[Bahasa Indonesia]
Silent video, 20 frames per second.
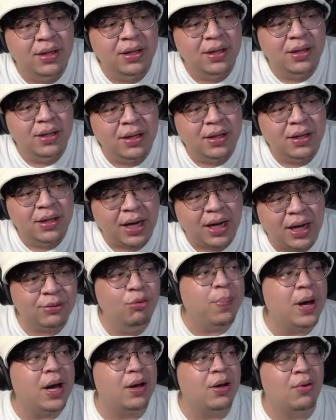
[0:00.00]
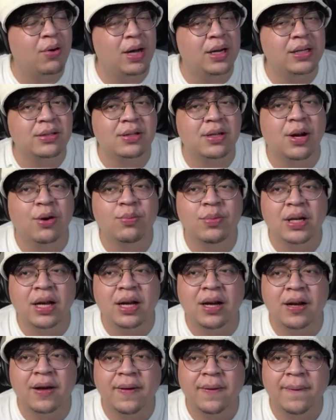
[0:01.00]
Kalian tuh lupa kalau kalian selalu
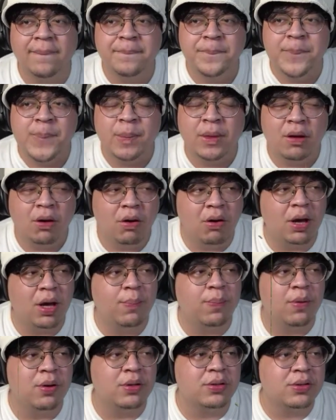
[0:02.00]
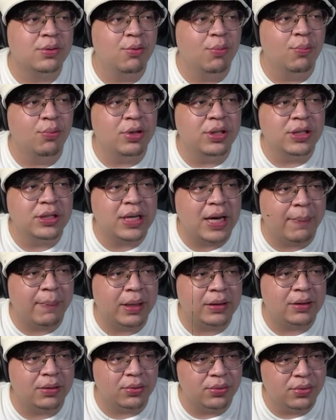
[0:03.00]
bilang, "Oh, Epos ngumpulin
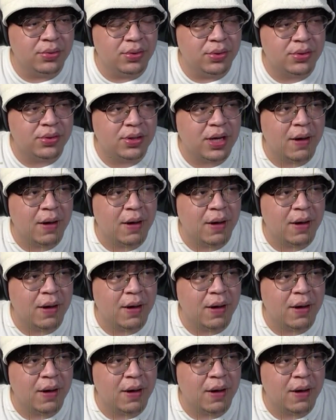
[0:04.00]
camat terus.